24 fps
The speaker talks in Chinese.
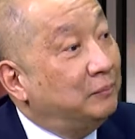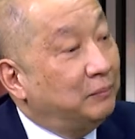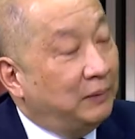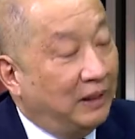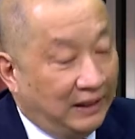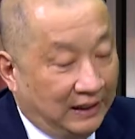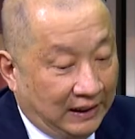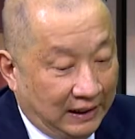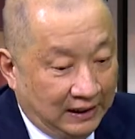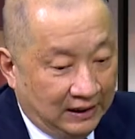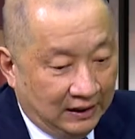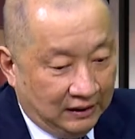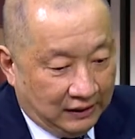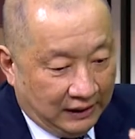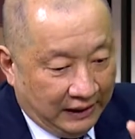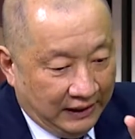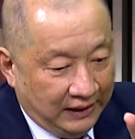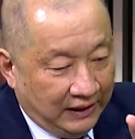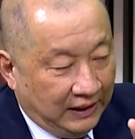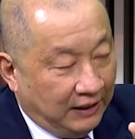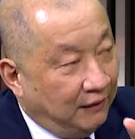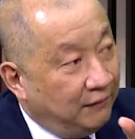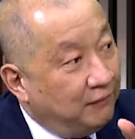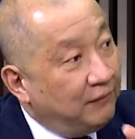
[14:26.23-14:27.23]
每年的给
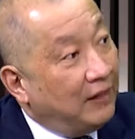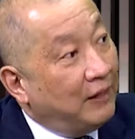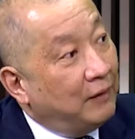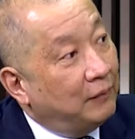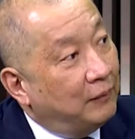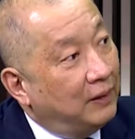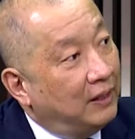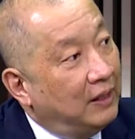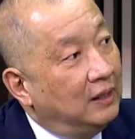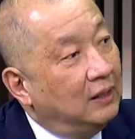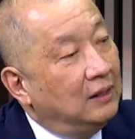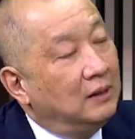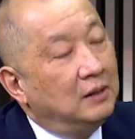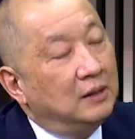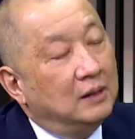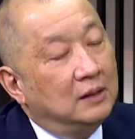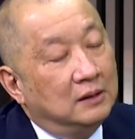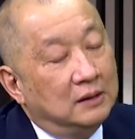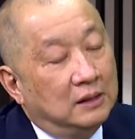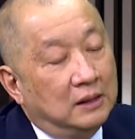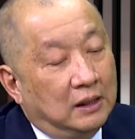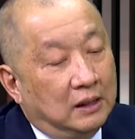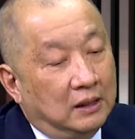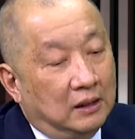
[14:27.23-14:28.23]
你一个范围，嗯
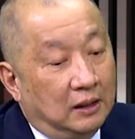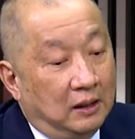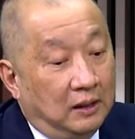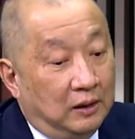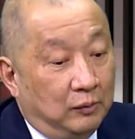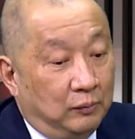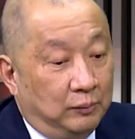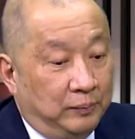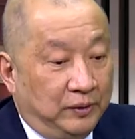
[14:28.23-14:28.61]
哼，啊，